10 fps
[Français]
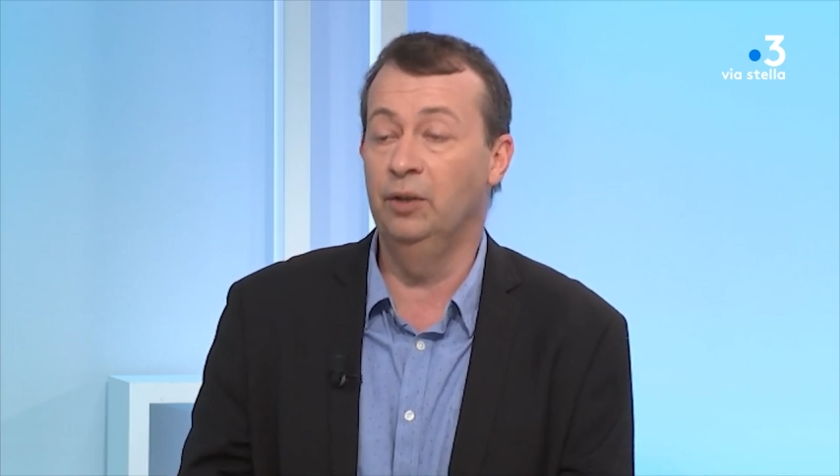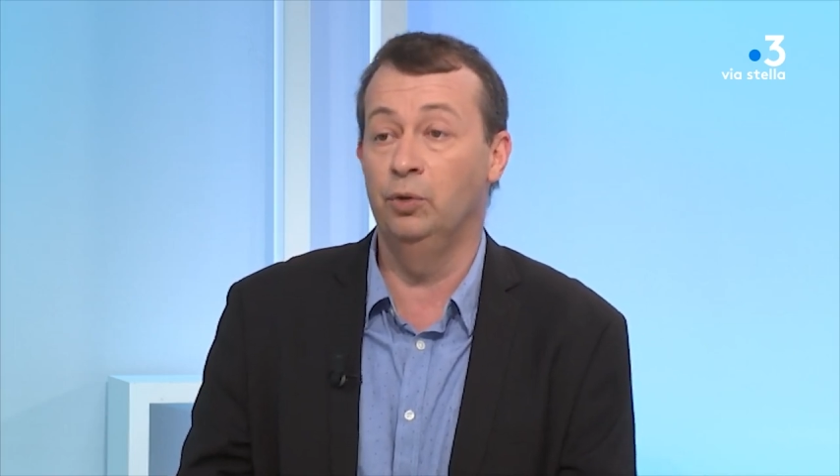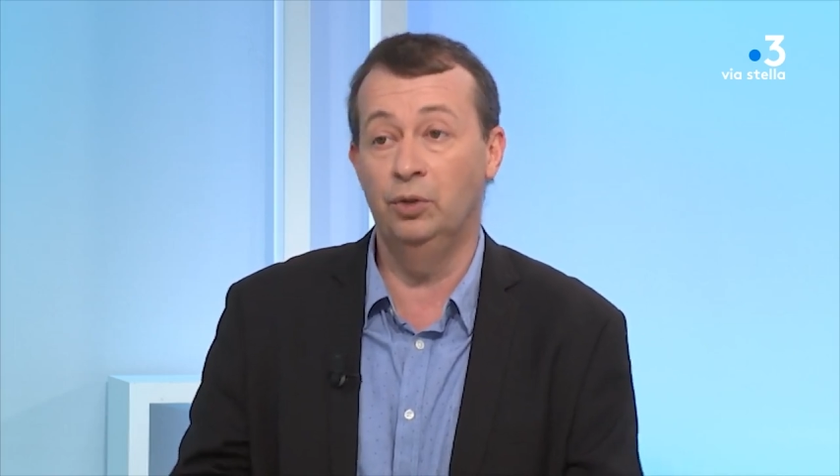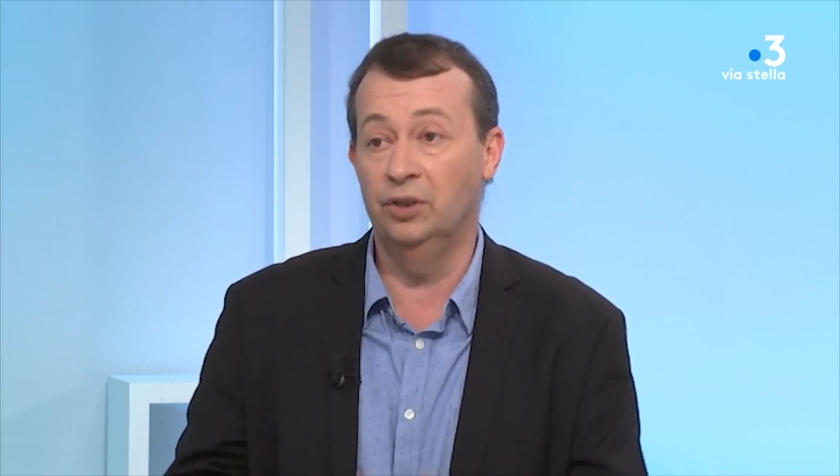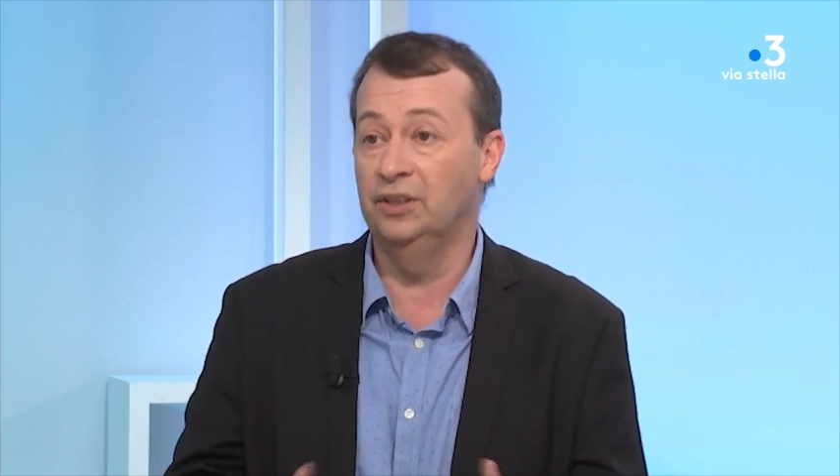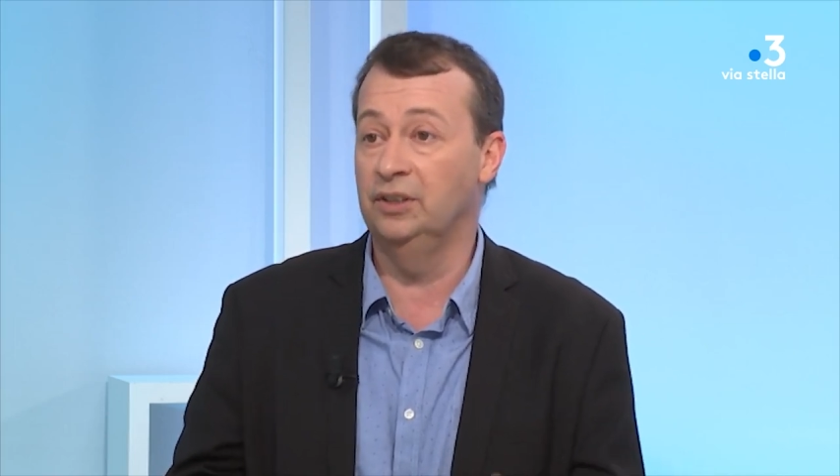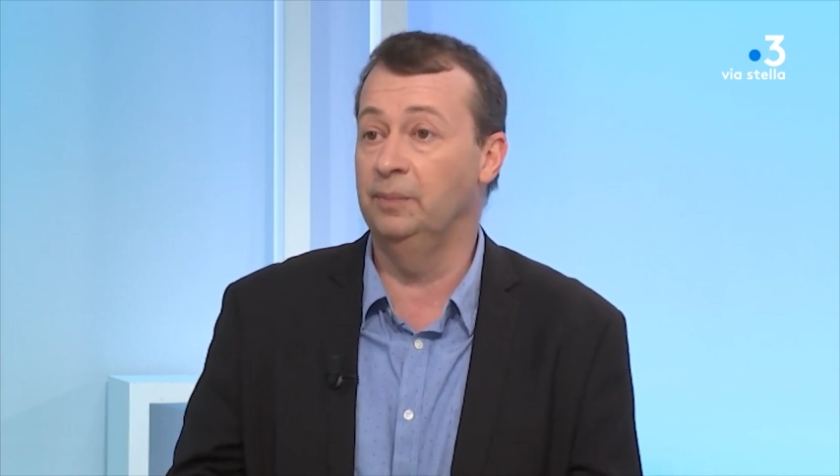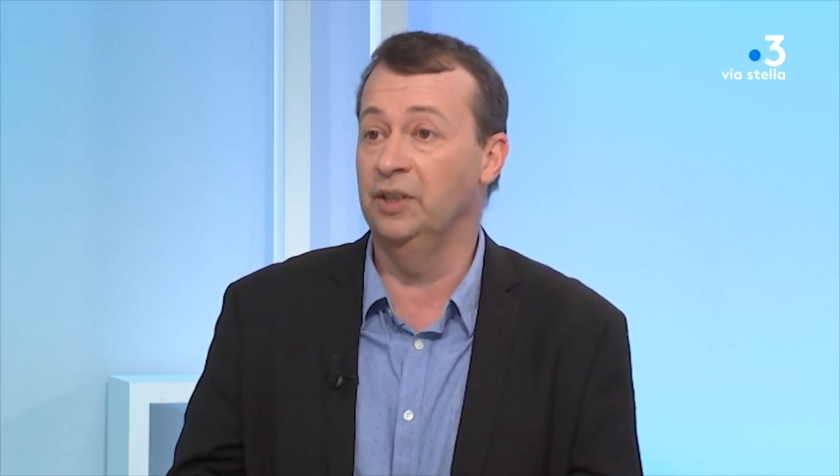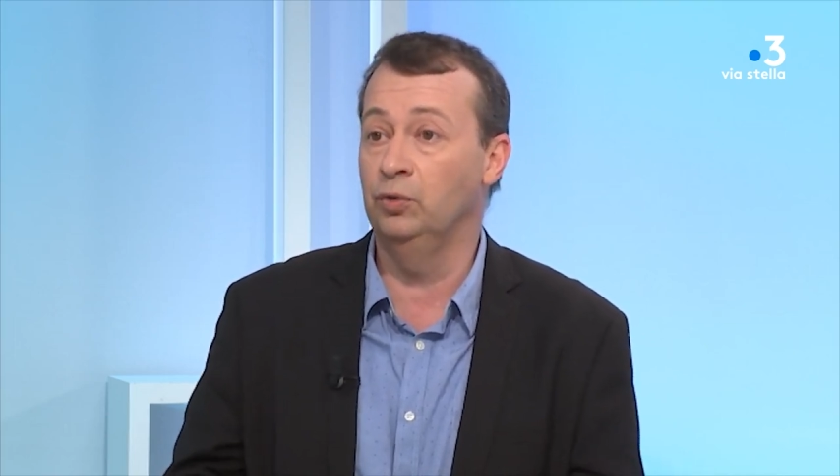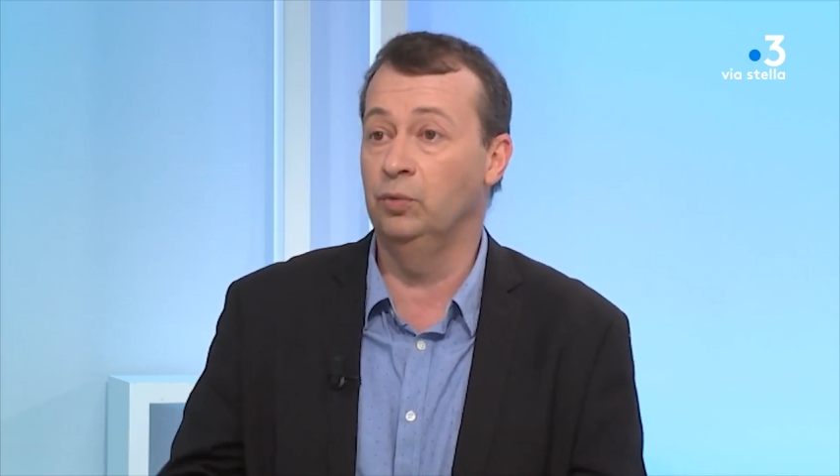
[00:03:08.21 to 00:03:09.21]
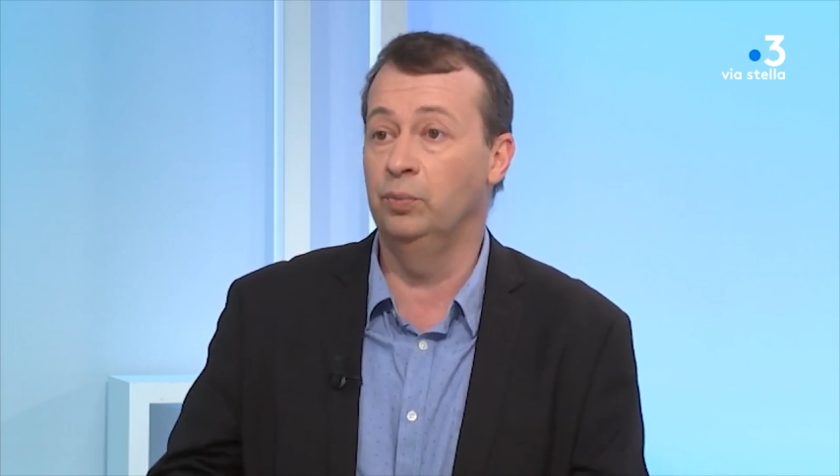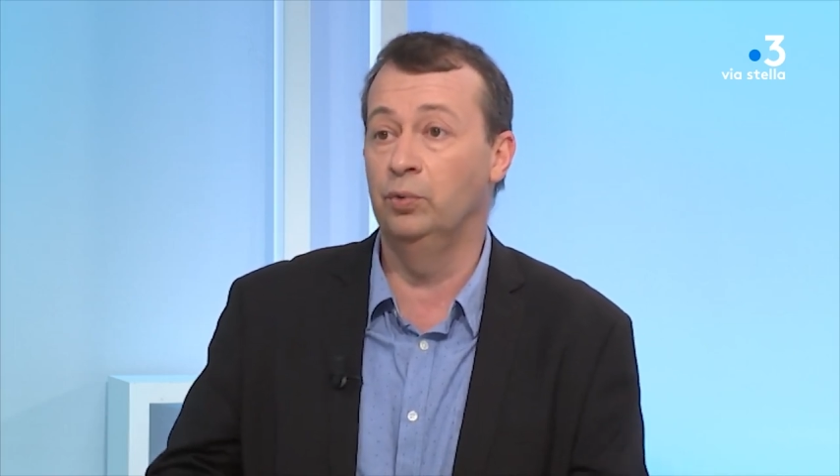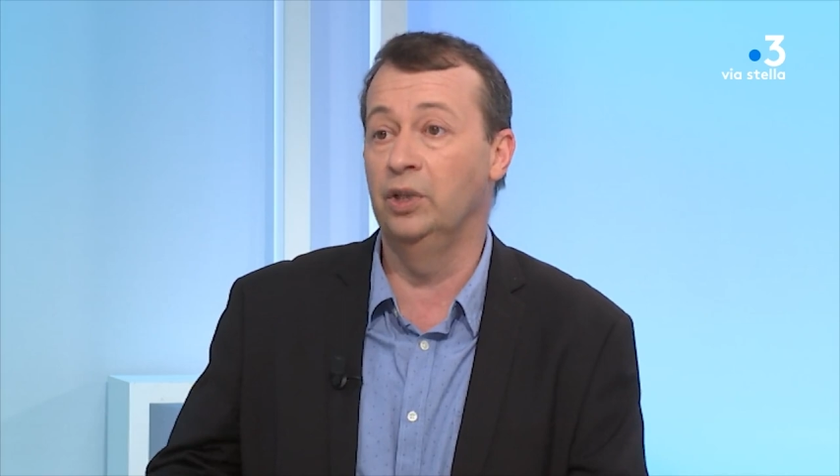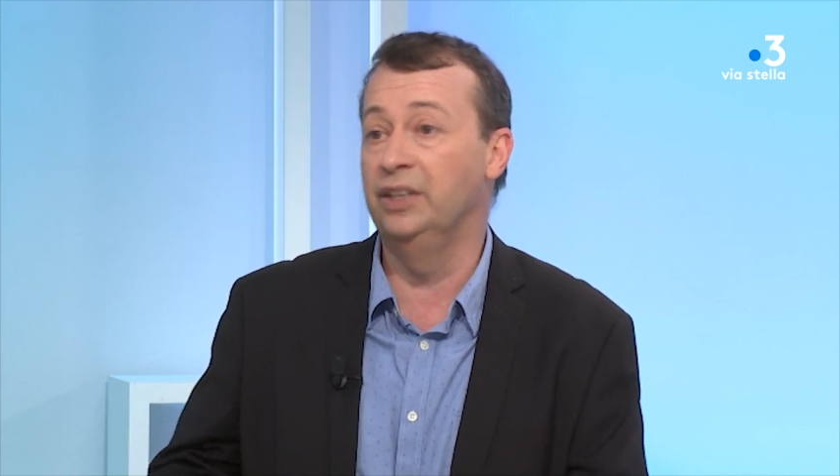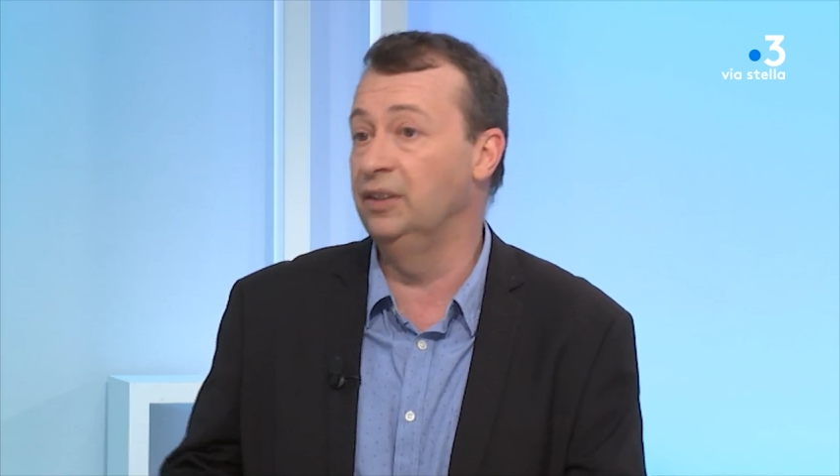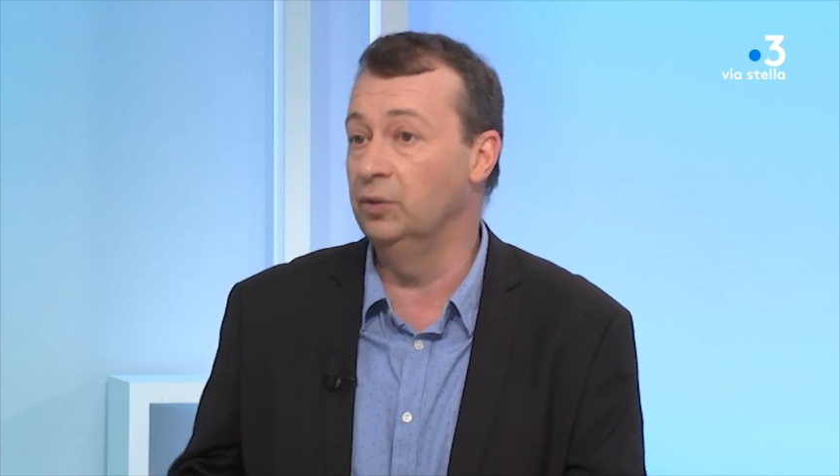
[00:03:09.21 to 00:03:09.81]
aucune anticipation pour les